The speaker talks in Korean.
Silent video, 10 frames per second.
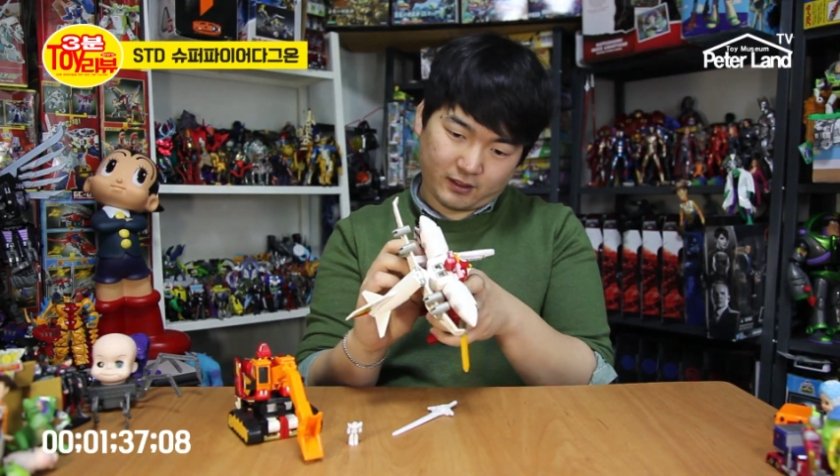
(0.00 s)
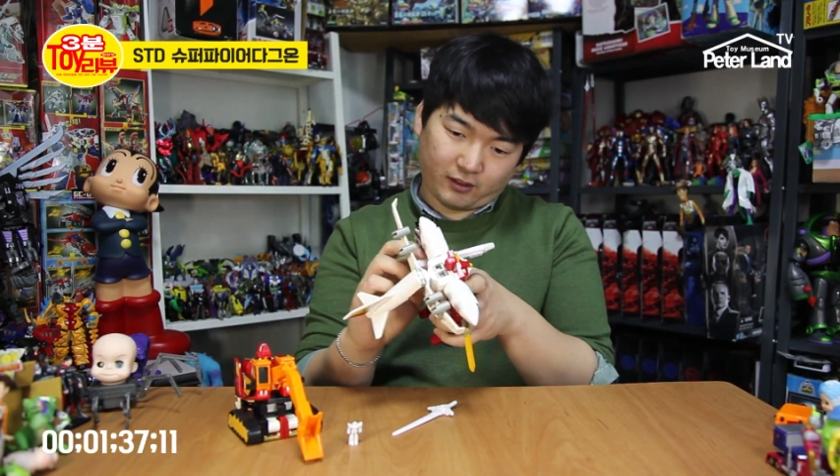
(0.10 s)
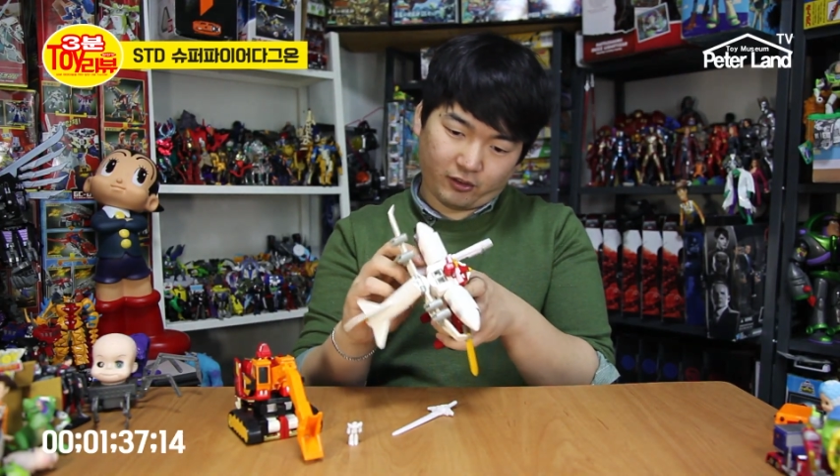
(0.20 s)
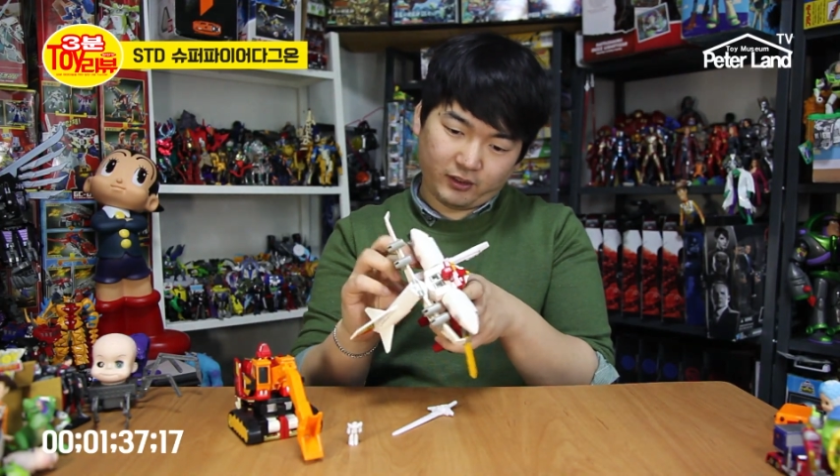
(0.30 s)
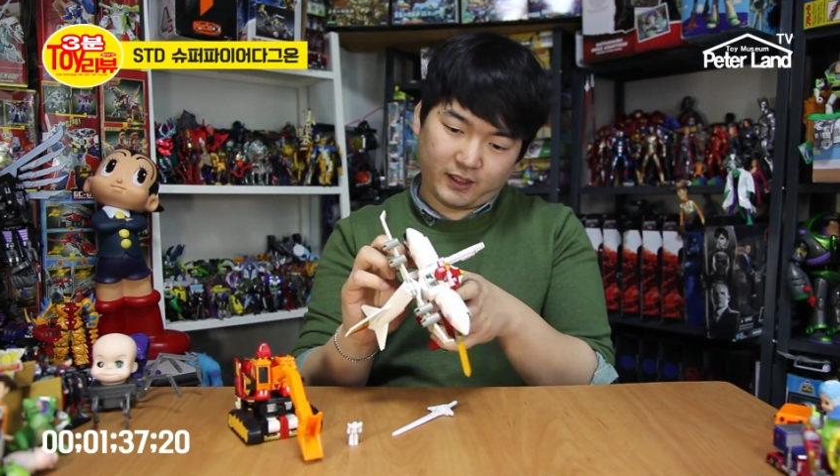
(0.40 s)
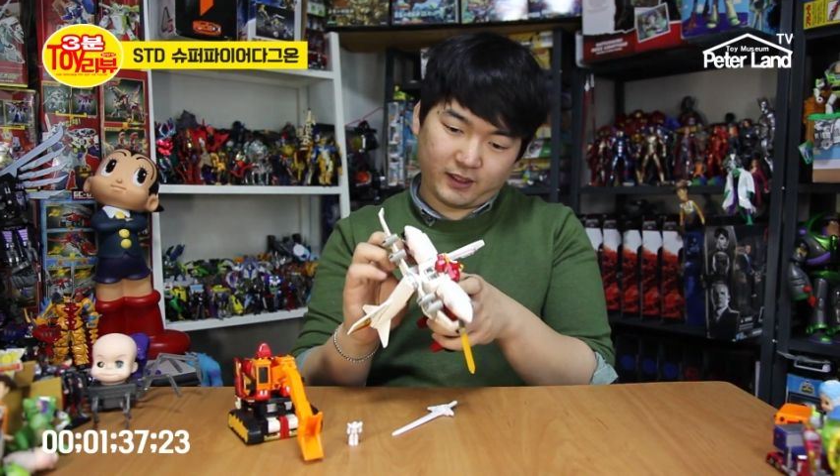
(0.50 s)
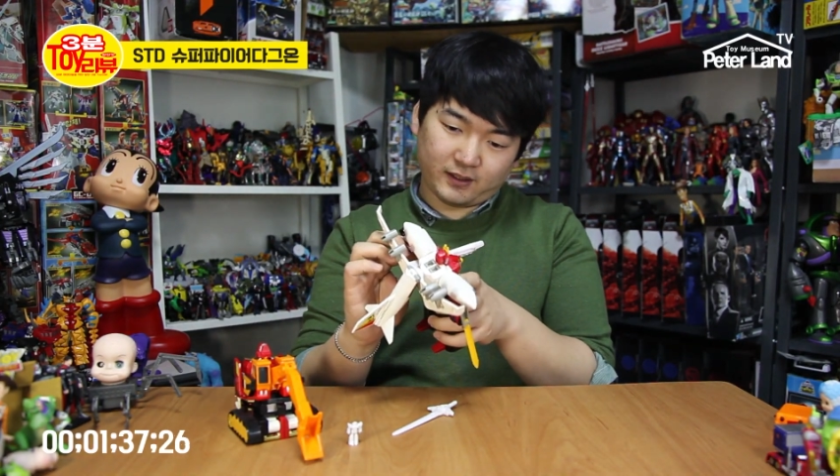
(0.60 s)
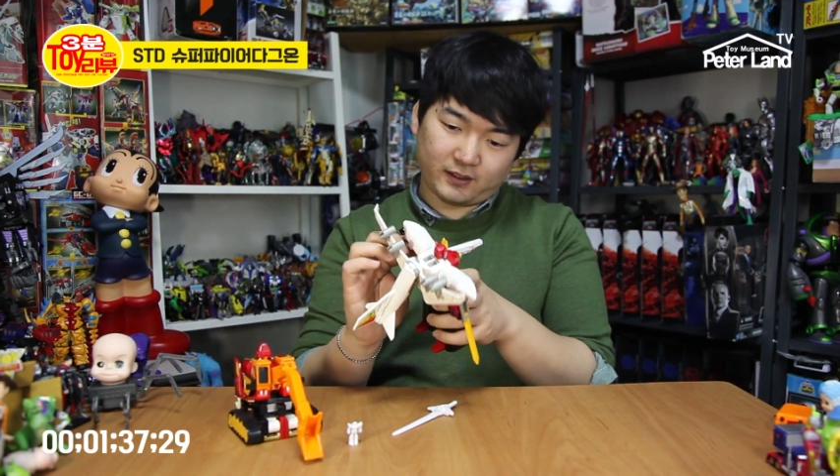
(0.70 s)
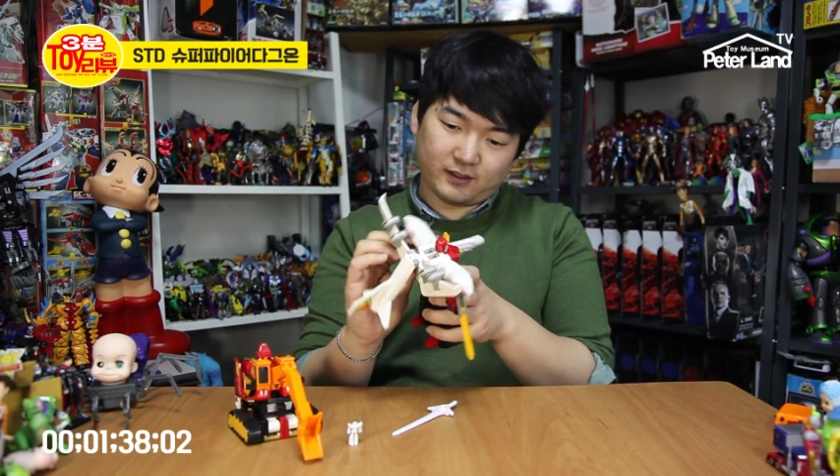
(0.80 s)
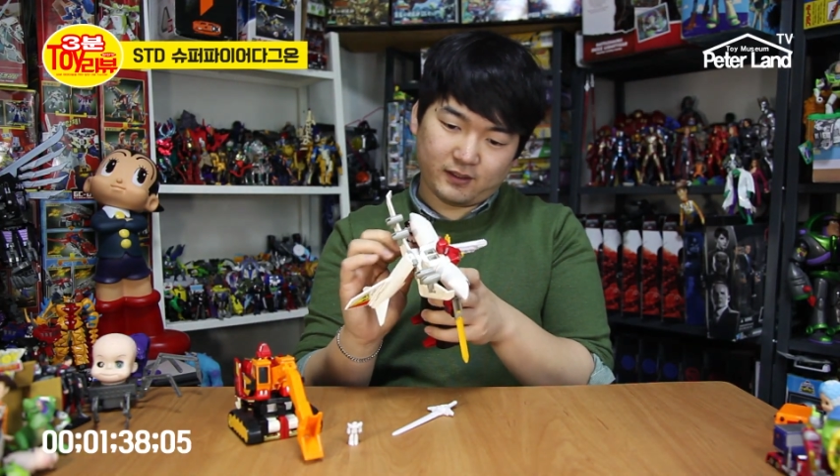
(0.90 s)

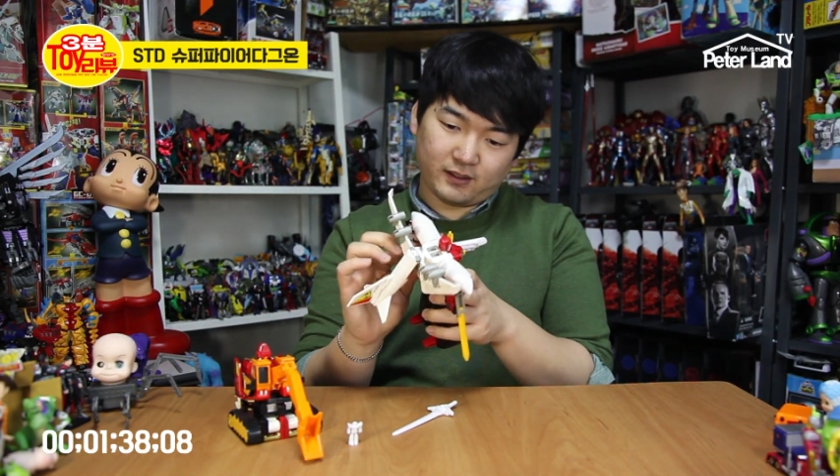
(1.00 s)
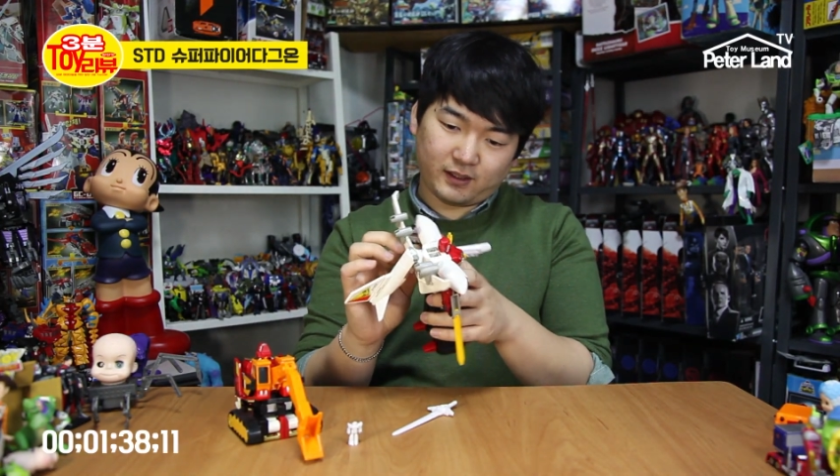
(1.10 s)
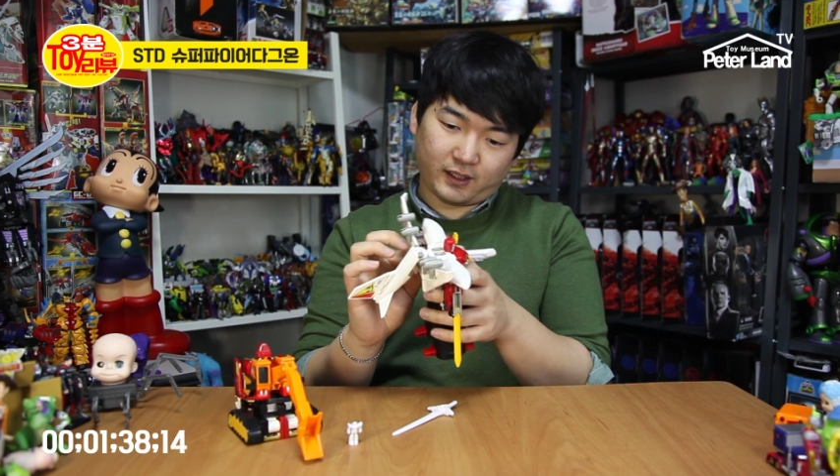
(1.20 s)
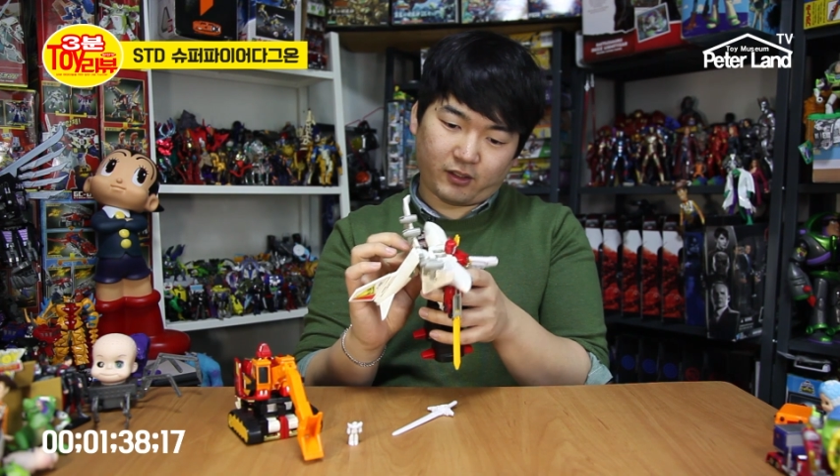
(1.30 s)
건키드 이